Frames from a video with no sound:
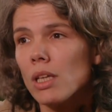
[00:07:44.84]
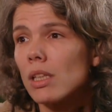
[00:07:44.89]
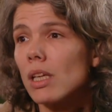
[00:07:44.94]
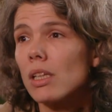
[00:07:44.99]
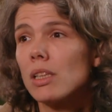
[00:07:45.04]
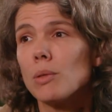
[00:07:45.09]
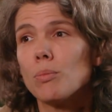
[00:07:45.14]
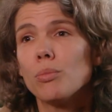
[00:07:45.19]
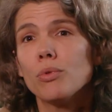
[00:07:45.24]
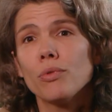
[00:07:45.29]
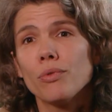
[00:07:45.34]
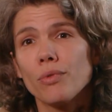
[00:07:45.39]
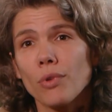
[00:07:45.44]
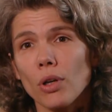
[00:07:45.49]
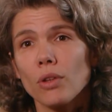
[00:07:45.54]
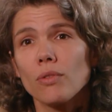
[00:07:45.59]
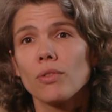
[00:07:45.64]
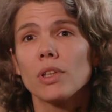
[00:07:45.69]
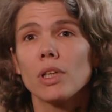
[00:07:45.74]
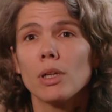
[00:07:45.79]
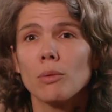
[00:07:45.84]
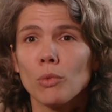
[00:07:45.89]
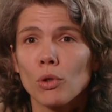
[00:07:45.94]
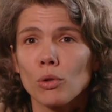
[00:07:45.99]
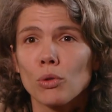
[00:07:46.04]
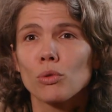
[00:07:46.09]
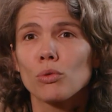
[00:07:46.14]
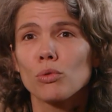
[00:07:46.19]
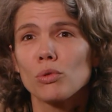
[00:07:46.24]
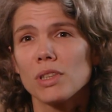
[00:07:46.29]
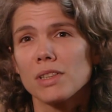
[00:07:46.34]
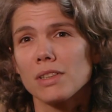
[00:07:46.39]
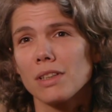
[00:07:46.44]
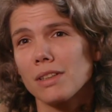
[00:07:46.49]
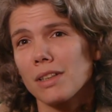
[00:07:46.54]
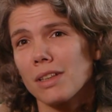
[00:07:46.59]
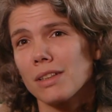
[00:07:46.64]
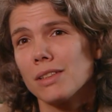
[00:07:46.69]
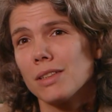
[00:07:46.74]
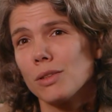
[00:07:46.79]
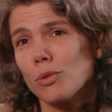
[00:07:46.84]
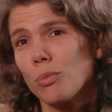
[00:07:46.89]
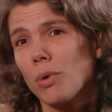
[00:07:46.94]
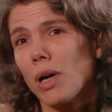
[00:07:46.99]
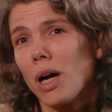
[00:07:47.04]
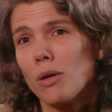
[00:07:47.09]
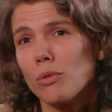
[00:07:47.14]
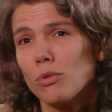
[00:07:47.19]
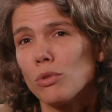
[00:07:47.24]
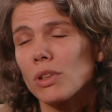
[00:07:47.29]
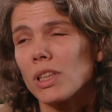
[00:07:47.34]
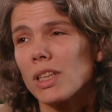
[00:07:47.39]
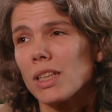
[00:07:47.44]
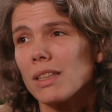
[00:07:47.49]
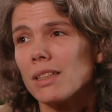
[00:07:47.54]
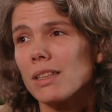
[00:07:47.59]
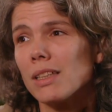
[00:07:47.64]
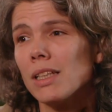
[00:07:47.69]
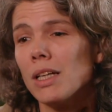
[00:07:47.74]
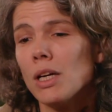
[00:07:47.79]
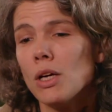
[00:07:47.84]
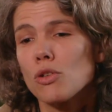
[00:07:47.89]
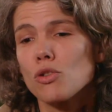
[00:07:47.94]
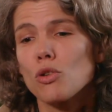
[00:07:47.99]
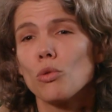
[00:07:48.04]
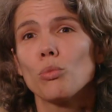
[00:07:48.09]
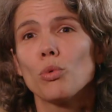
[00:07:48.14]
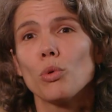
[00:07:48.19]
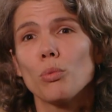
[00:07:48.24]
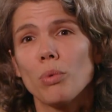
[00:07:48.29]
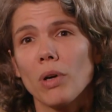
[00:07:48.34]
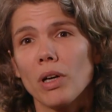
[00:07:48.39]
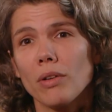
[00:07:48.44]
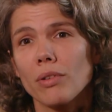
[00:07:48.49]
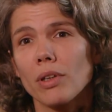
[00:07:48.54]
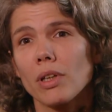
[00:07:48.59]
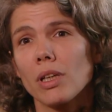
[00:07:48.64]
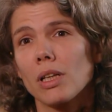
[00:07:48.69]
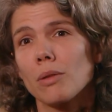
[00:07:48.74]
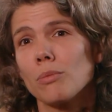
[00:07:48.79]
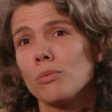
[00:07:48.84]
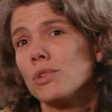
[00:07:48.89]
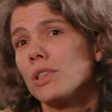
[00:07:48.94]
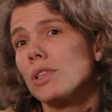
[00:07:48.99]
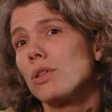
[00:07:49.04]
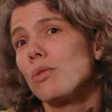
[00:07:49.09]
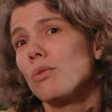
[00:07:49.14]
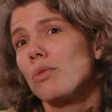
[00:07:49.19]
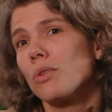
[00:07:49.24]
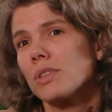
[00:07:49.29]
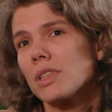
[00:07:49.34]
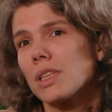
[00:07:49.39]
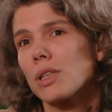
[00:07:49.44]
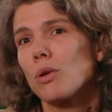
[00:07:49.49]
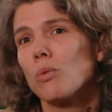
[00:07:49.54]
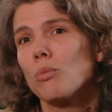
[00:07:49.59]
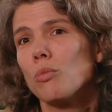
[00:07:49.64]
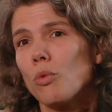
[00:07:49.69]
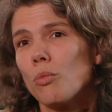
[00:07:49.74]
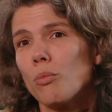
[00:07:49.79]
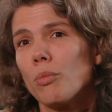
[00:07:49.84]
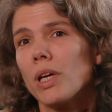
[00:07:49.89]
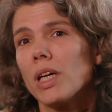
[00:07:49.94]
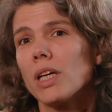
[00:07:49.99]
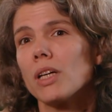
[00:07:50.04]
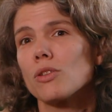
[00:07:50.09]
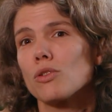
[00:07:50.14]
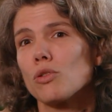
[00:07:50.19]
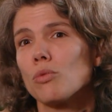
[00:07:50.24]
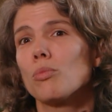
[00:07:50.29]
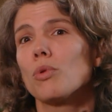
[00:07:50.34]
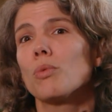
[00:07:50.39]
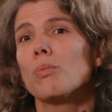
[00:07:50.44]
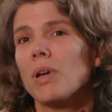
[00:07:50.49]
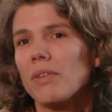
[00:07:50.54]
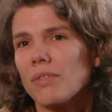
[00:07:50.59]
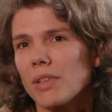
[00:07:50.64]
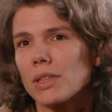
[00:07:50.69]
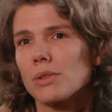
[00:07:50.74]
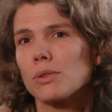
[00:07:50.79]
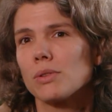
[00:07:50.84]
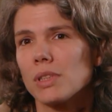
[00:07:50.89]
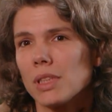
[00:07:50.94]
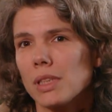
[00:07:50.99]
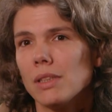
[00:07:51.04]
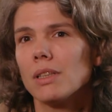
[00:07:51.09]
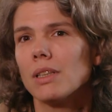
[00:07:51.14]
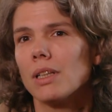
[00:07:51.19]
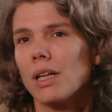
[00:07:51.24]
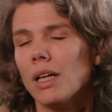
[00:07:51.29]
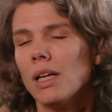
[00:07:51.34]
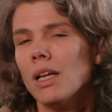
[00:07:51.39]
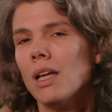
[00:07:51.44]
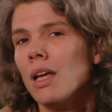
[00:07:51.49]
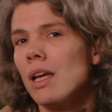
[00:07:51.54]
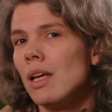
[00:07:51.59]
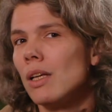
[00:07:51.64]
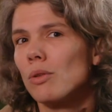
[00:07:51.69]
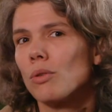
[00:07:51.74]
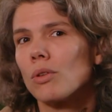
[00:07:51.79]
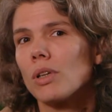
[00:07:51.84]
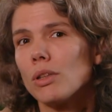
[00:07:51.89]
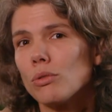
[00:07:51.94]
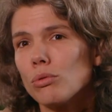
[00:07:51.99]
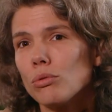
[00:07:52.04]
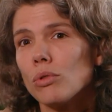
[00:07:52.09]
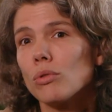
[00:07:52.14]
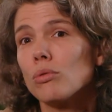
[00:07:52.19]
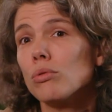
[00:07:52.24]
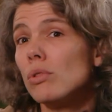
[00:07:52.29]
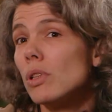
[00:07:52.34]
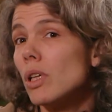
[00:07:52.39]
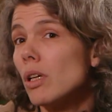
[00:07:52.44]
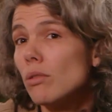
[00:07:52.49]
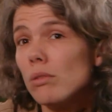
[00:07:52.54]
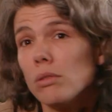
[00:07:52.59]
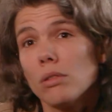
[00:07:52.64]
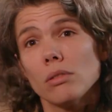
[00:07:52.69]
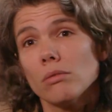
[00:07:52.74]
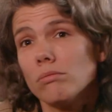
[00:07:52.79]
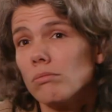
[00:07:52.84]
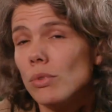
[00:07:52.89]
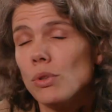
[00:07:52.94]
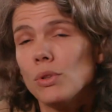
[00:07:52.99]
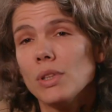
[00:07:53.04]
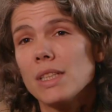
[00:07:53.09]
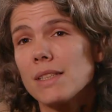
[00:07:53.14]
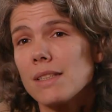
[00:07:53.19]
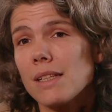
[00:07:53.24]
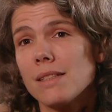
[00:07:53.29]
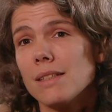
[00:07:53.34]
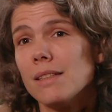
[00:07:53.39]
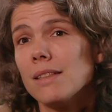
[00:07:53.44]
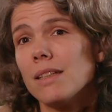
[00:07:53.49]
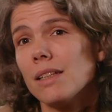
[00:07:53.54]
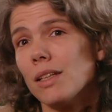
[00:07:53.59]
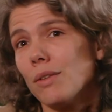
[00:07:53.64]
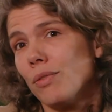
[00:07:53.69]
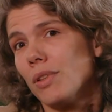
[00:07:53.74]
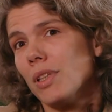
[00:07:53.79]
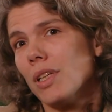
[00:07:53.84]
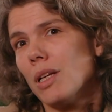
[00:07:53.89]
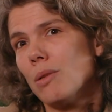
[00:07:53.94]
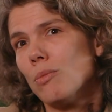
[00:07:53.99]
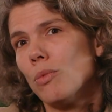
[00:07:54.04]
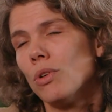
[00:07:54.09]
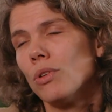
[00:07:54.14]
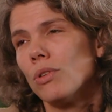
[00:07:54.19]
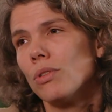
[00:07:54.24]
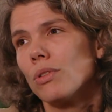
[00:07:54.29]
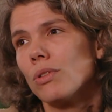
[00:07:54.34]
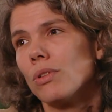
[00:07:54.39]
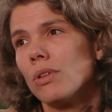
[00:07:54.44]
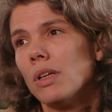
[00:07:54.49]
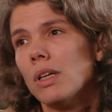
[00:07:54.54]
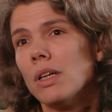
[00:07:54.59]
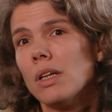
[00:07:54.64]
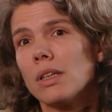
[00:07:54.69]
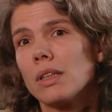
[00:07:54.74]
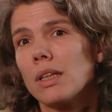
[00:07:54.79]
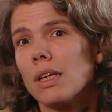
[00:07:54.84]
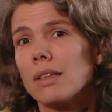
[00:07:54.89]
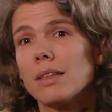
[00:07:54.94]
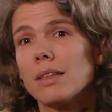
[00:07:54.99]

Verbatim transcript: qui a été plus forte finalement que tous les interdits auparavant, qui étaient « je ne peux pas faire de la musique en français comme mon père, je ne peux pas faire ce signe. » Donc là, tout d'un coup, il y a eu euh, une nécessité finalement euh, qui a